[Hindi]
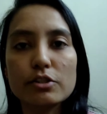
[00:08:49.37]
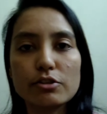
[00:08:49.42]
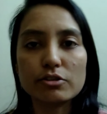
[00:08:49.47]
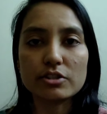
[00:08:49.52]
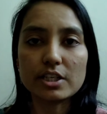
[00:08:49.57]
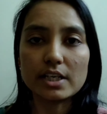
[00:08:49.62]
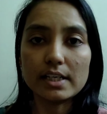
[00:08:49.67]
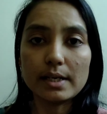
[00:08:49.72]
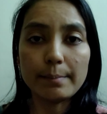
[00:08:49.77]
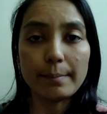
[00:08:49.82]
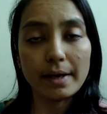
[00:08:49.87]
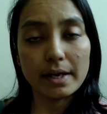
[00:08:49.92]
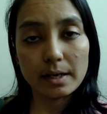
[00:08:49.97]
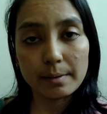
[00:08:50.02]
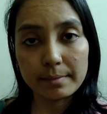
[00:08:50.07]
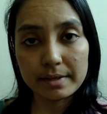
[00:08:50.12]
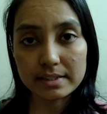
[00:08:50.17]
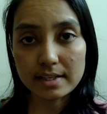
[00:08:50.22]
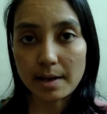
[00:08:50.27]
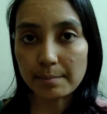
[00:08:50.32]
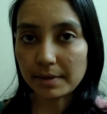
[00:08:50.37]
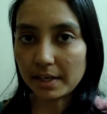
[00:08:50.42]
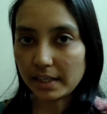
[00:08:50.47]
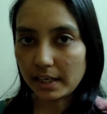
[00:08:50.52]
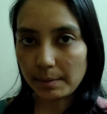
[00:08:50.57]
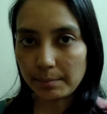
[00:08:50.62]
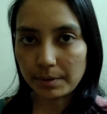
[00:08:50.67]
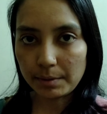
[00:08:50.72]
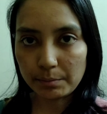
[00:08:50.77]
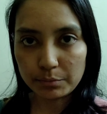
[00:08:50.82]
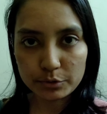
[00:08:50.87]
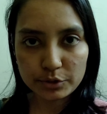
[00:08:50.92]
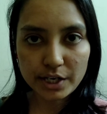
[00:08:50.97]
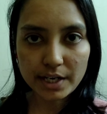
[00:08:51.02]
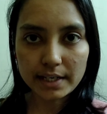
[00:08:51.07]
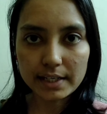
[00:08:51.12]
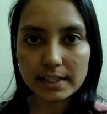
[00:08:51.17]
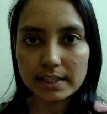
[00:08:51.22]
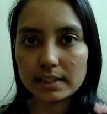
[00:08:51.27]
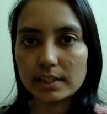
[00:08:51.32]
सो चलिए पहले मैं शाम के टाइम की पूजा
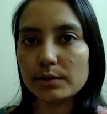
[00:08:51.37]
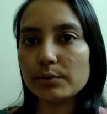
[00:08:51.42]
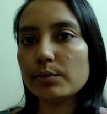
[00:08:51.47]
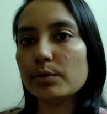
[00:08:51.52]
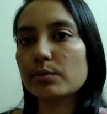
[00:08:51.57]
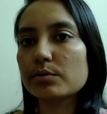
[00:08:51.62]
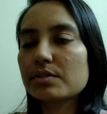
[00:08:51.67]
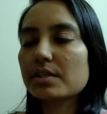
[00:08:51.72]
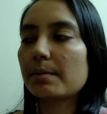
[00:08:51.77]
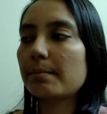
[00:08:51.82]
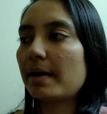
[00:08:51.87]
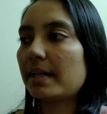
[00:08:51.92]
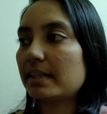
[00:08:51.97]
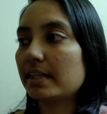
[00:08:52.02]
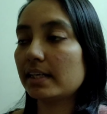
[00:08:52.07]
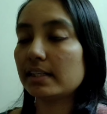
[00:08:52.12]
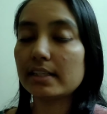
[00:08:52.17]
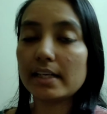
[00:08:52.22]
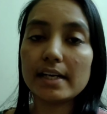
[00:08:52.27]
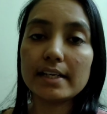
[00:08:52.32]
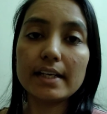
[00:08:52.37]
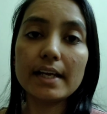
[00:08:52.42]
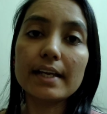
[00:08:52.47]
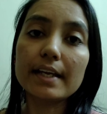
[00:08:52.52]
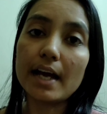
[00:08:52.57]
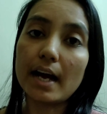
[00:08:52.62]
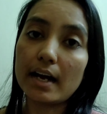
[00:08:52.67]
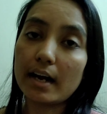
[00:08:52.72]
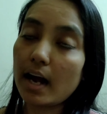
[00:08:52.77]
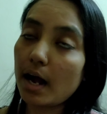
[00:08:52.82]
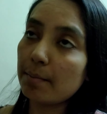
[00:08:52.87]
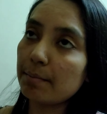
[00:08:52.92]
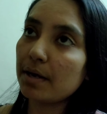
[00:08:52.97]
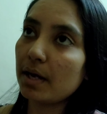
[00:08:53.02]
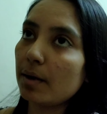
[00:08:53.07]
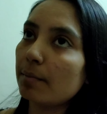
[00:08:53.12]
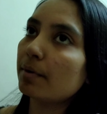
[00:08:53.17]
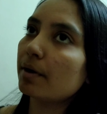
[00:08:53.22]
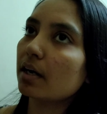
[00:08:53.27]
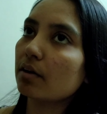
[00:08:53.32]
कर लेती हूँ और उसके बाद देखते हैं कि क्या काम है
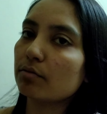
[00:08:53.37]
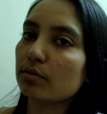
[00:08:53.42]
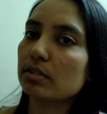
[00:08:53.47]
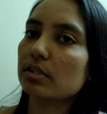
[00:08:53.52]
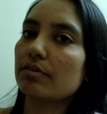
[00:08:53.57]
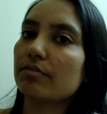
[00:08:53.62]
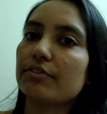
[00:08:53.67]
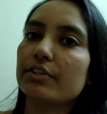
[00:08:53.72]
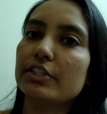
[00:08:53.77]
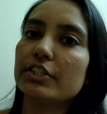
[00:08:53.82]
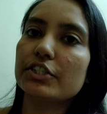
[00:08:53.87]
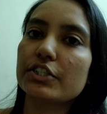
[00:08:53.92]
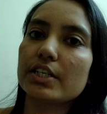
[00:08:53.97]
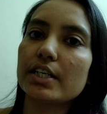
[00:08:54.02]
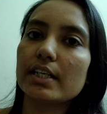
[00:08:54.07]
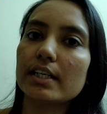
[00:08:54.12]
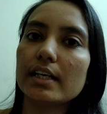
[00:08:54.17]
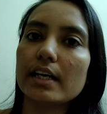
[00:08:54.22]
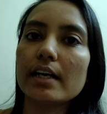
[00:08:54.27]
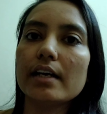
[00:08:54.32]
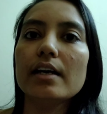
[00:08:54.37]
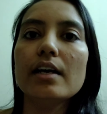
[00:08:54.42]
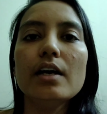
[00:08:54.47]
हमारा वो सब फिनिश करेंगे